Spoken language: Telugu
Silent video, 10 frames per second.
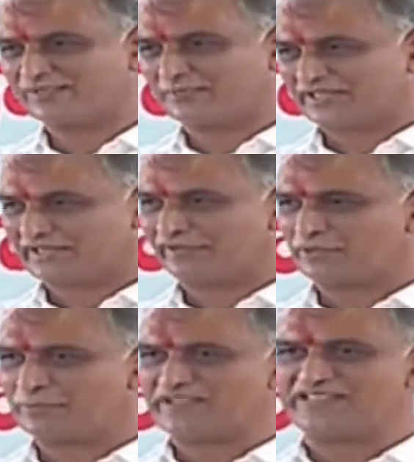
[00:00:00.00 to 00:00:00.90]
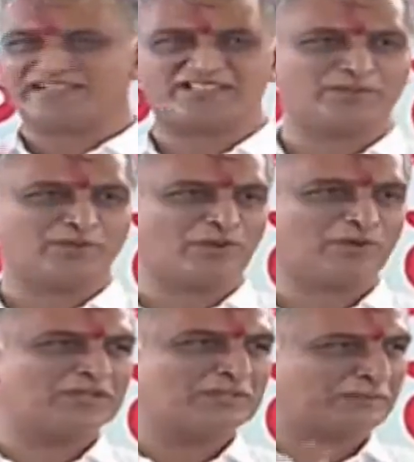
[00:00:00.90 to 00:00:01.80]
మరి ఎవరు పని చేసిండ్రో
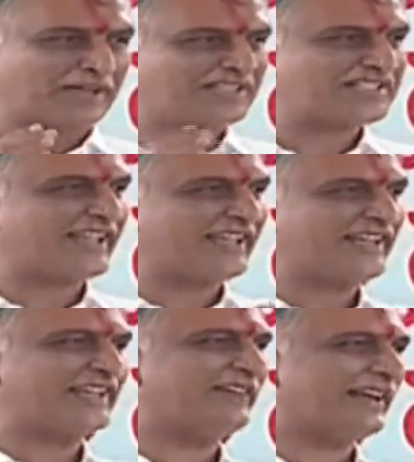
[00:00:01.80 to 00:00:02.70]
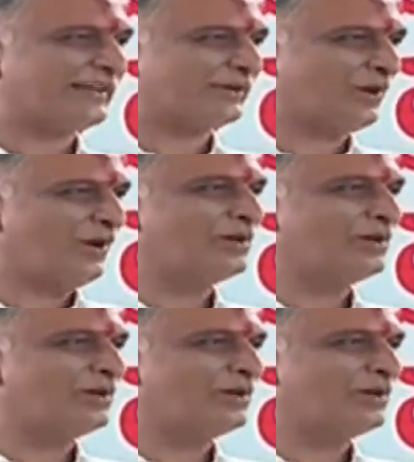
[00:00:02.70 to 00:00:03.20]
పని చేయగలిగే వాళ్ళు ఎవరో